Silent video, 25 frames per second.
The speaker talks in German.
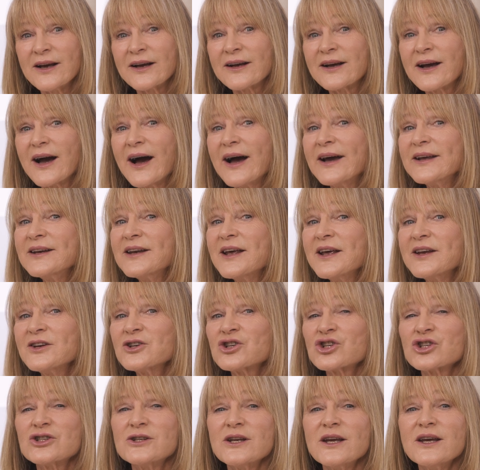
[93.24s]
keine
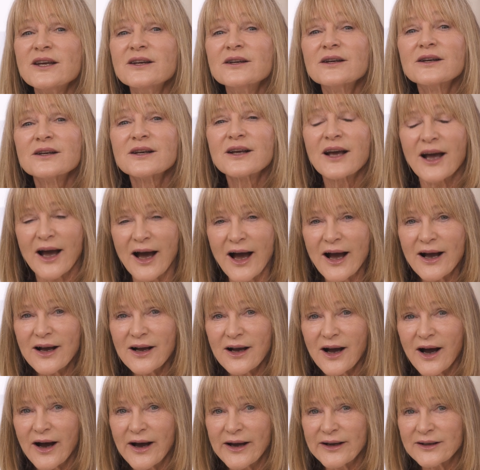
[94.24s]
entstehenden
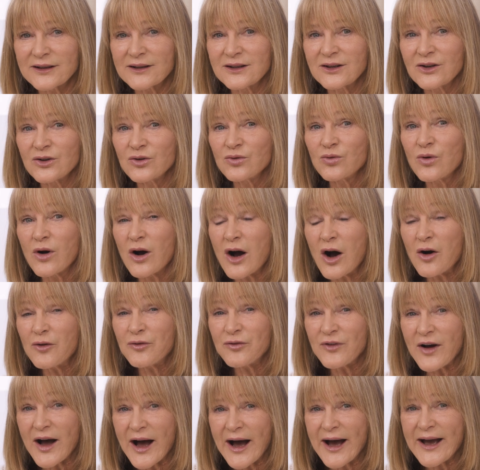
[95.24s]
Krankheiten nur
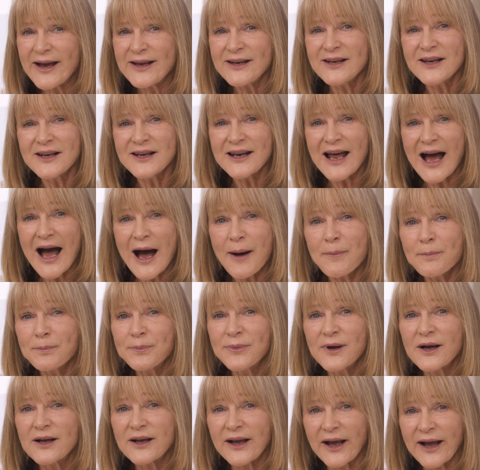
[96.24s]
auf einen
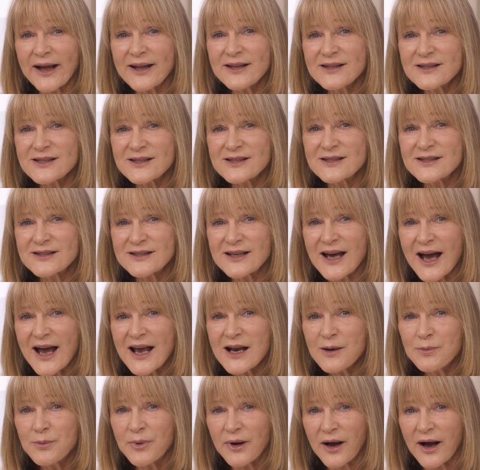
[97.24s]
abgegrenzten
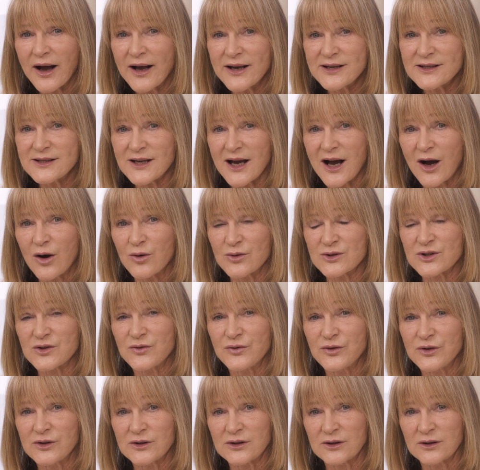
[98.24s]
Teilbereich
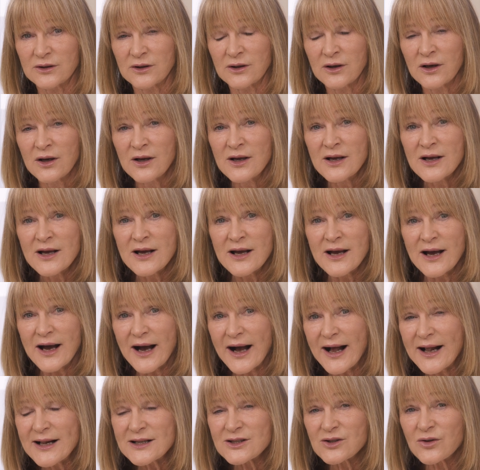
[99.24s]
auswirken.
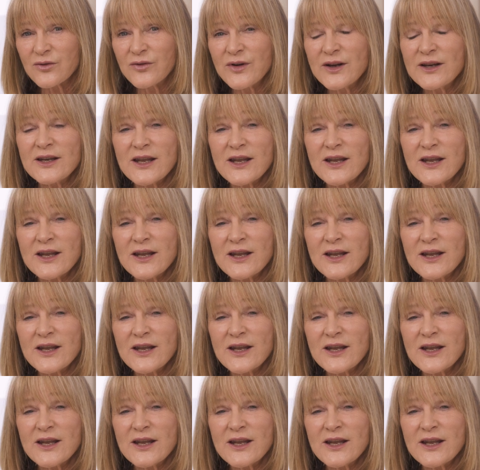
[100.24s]
Also, wenn